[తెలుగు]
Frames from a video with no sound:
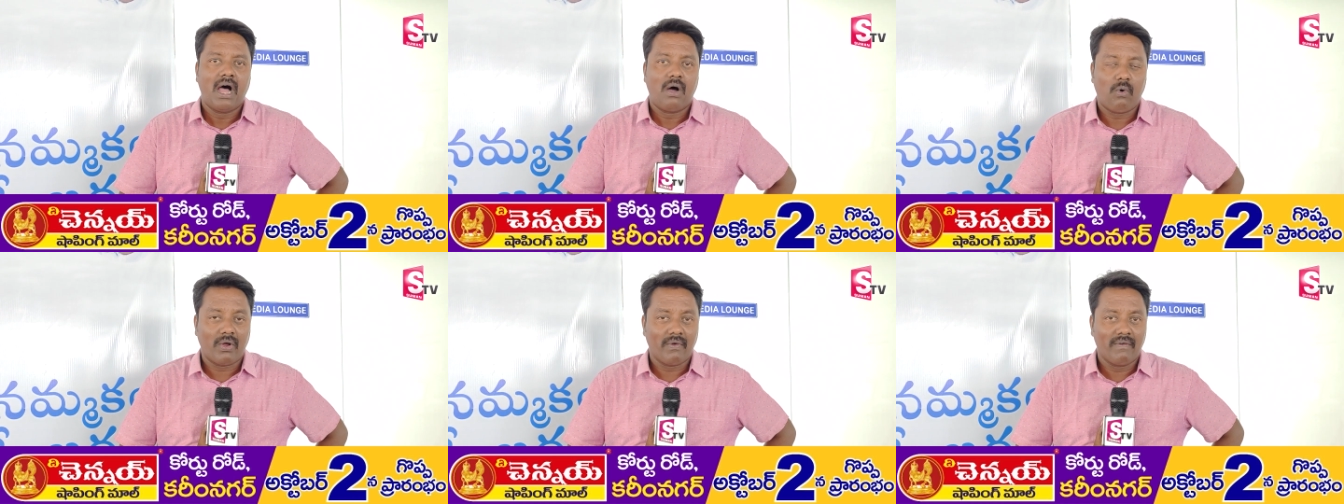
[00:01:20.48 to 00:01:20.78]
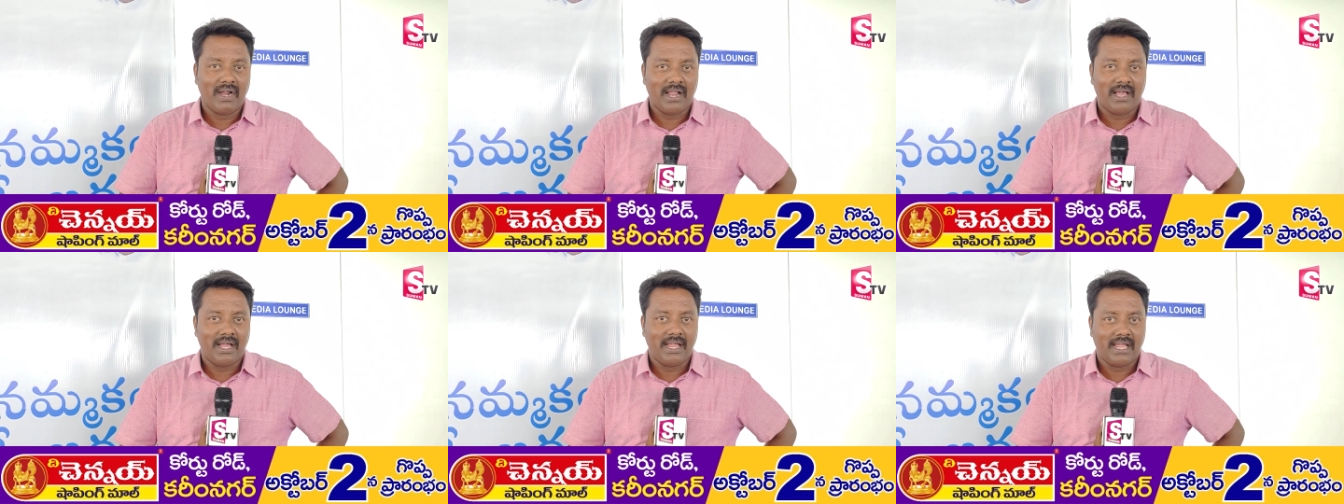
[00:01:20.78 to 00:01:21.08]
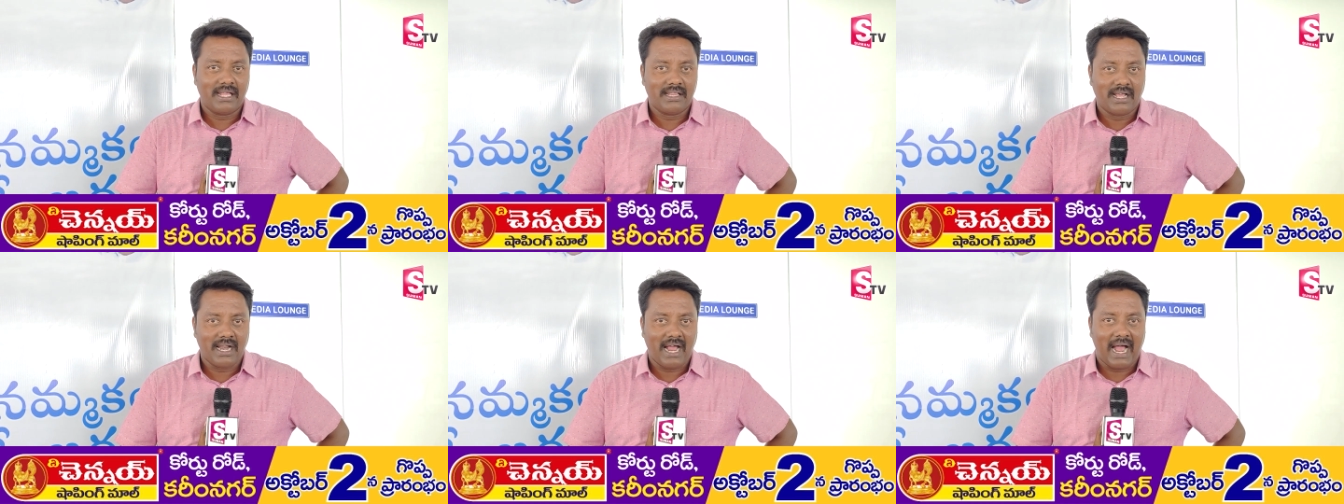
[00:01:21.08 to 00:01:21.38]
ఒకవేళ
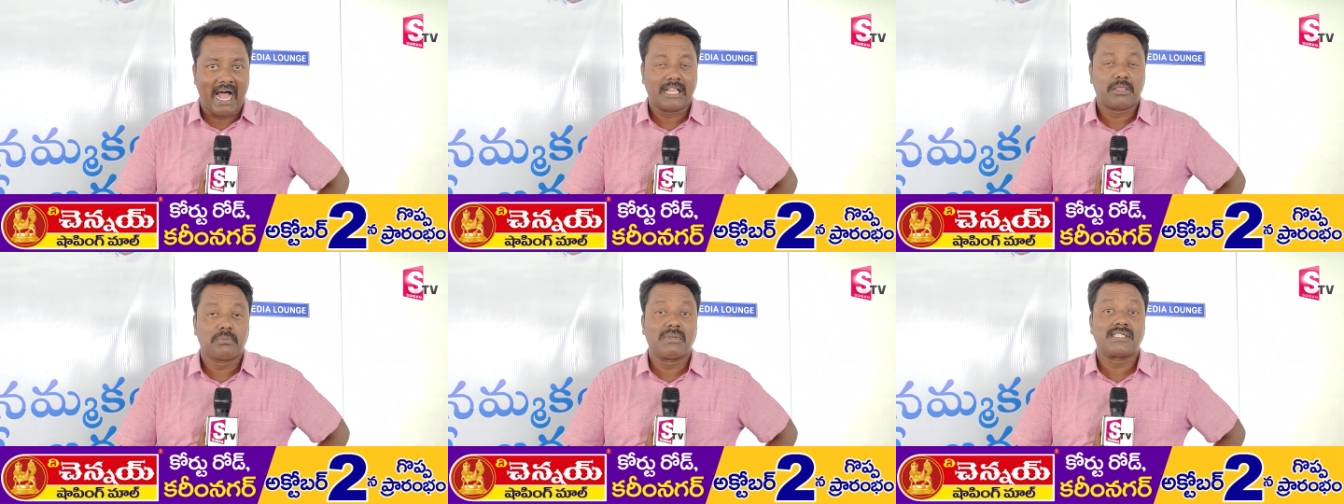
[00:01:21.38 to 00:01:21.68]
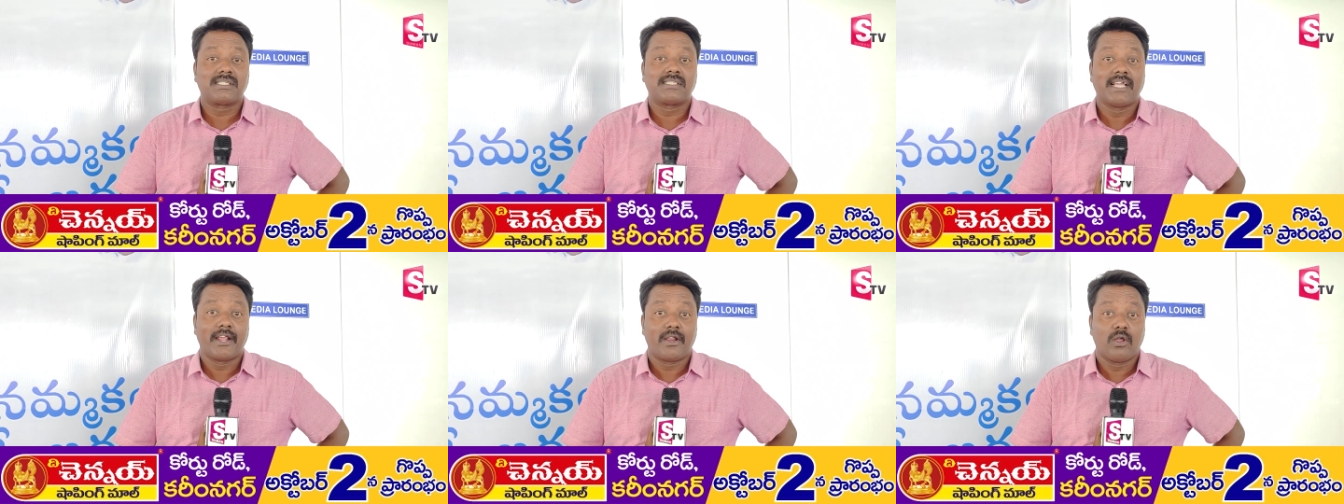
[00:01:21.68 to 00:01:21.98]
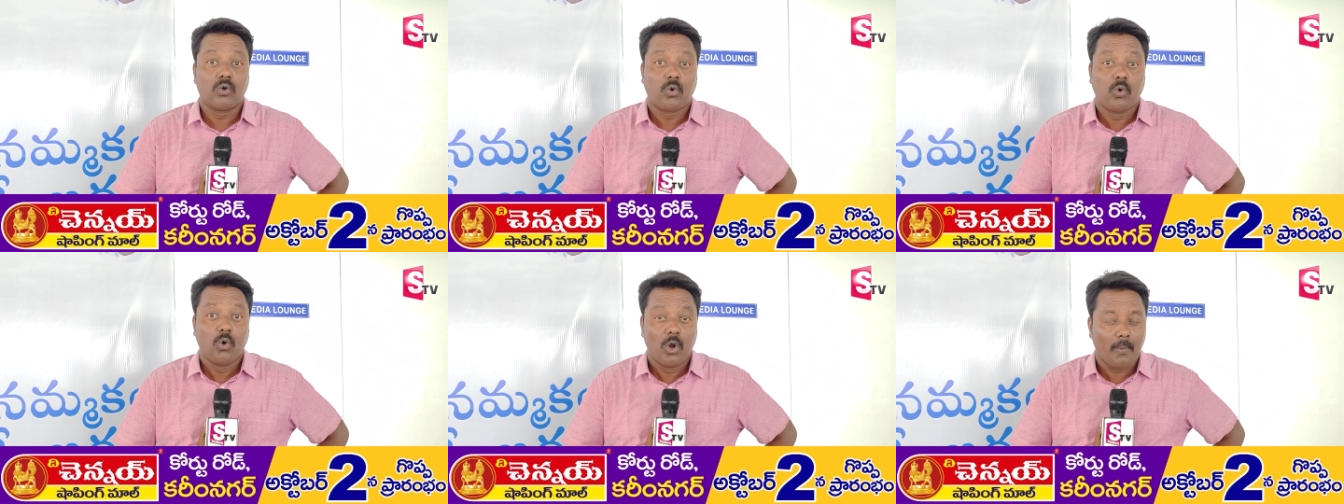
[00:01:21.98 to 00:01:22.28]
ఏదైనా
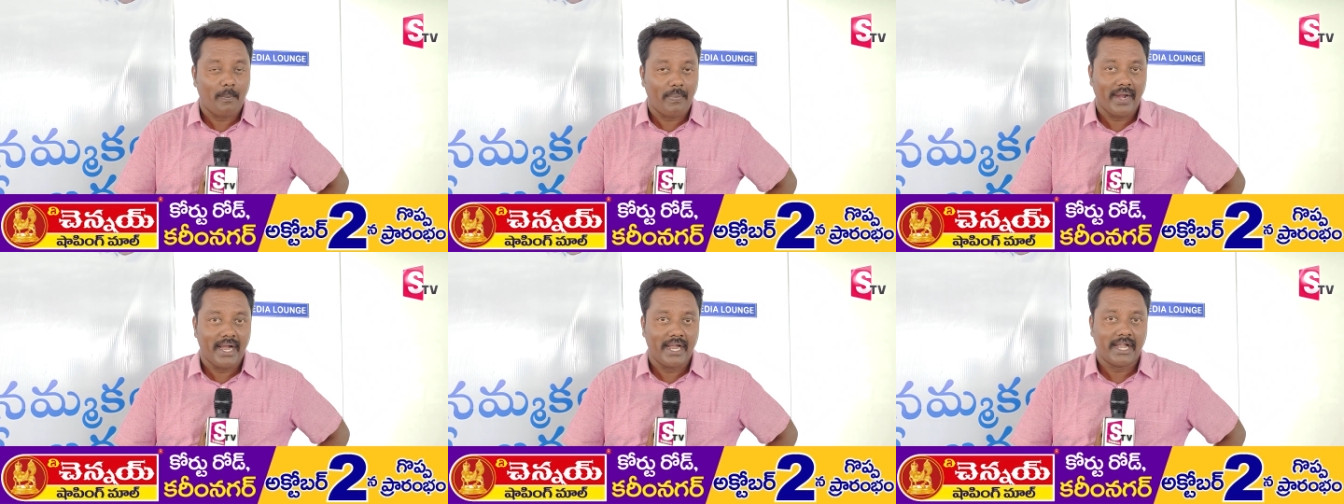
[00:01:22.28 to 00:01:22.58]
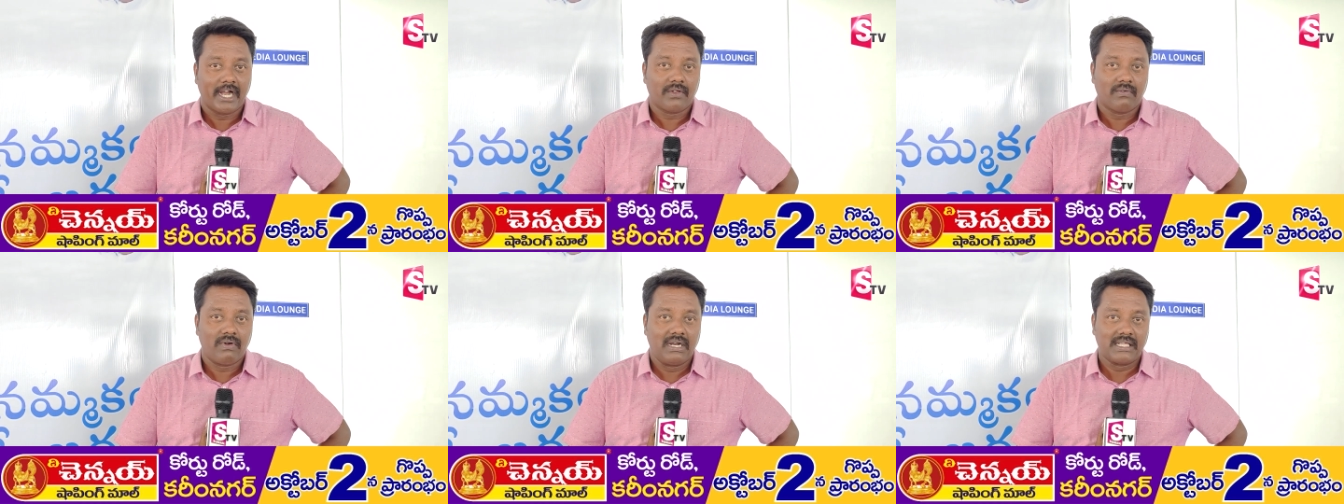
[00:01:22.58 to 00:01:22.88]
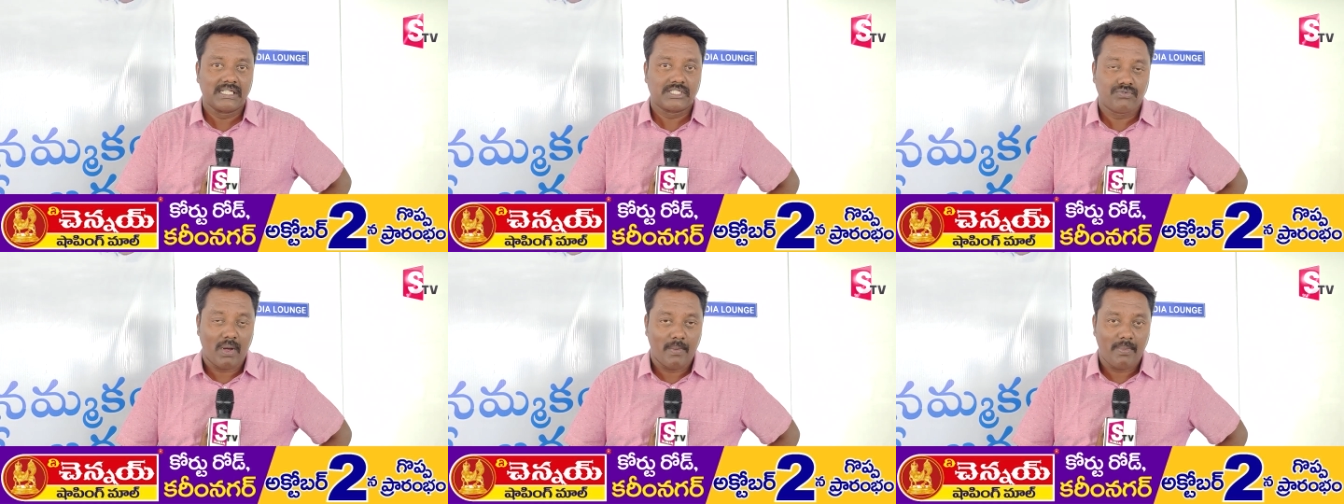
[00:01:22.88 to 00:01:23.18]
ఆత్మస్థైర్యం
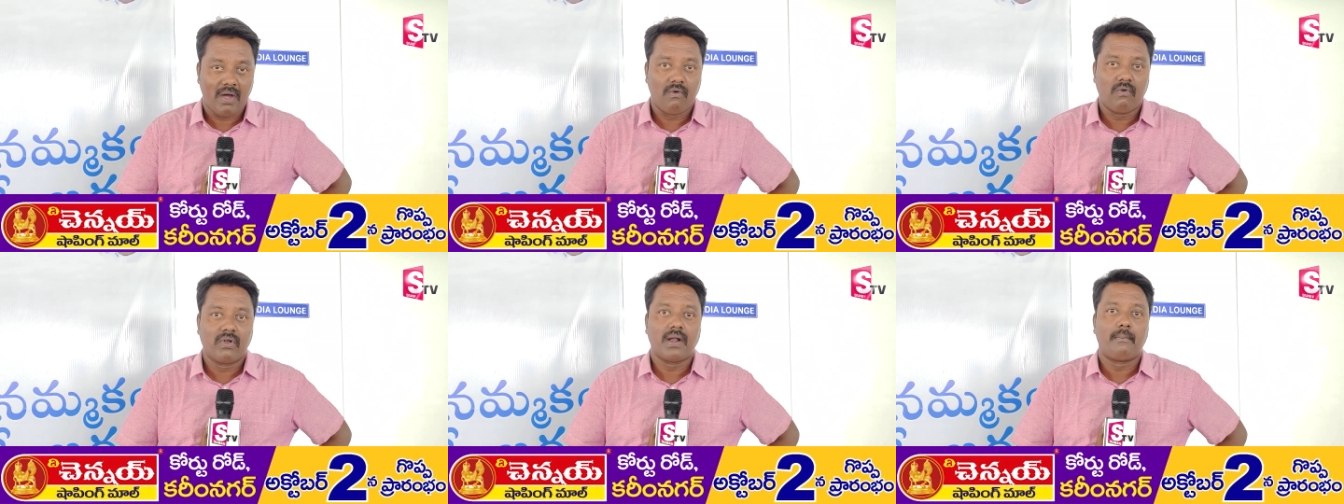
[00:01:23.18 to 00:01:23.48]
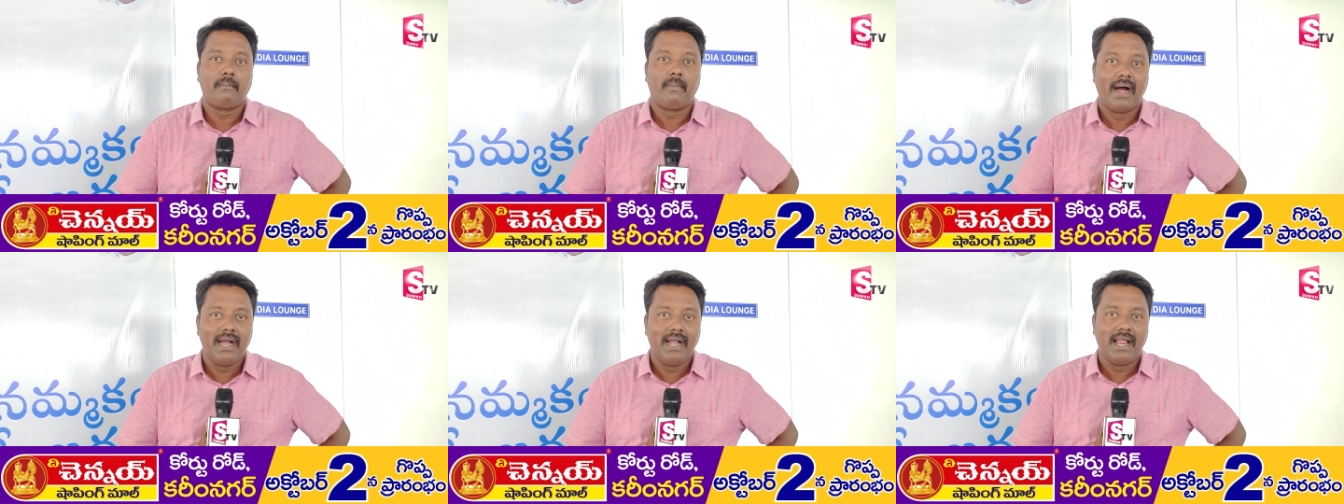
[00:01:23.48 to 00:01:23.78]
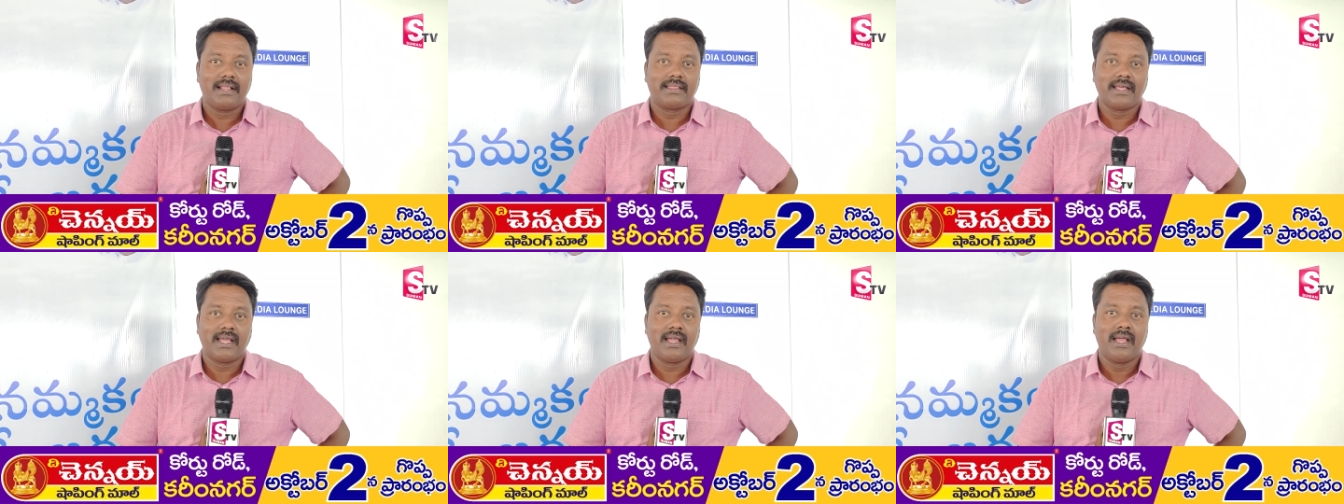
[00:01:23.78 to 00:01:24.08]
కోల్పోయేటటువంటి స్వభావం ఉన్న మహిళ
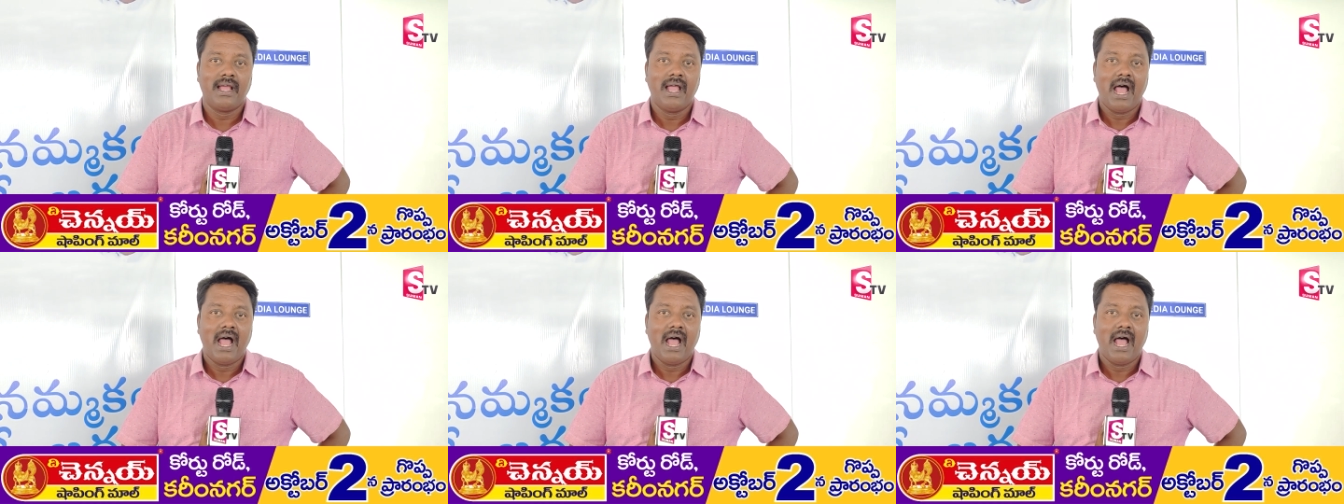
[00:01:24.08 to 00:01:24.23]
అయితే